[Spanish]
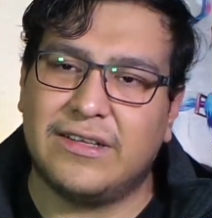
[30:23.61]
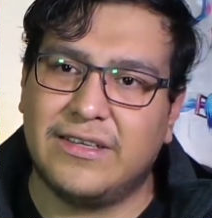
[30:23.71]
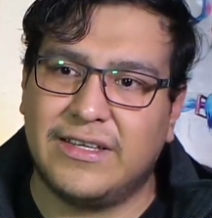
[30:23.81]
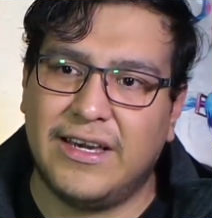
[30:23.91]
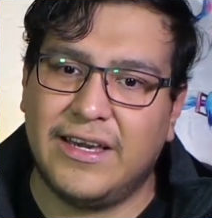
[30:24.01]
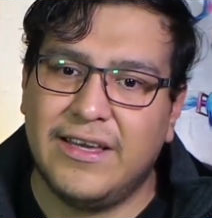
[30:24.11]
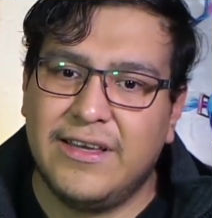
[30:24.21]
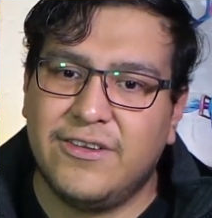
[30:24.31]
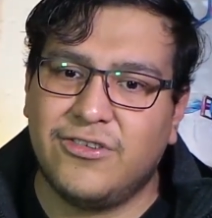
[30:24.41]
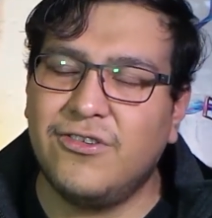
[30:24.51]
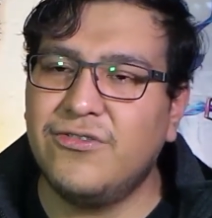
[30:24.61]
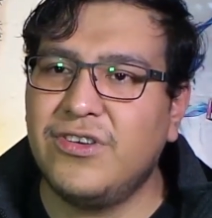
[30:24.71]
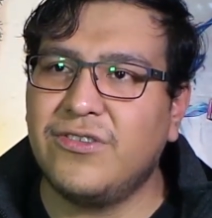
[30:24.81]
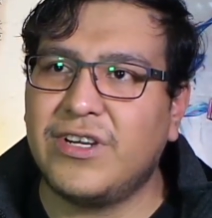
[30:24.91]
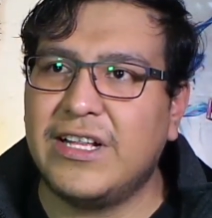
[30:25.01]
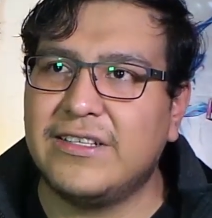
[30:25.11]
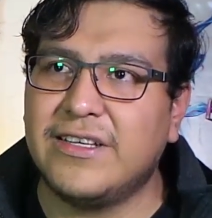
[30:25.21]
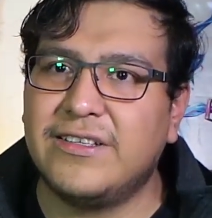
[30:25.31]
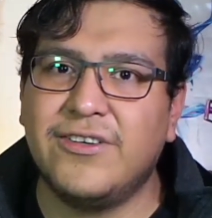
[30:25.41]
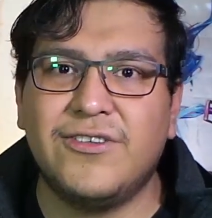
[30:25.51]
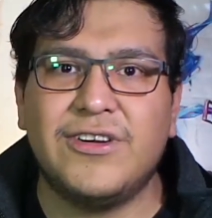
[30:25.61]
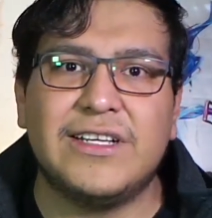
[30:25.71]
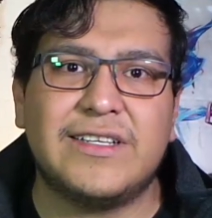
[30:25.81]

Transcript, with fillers: Así que yo lo único que les deseo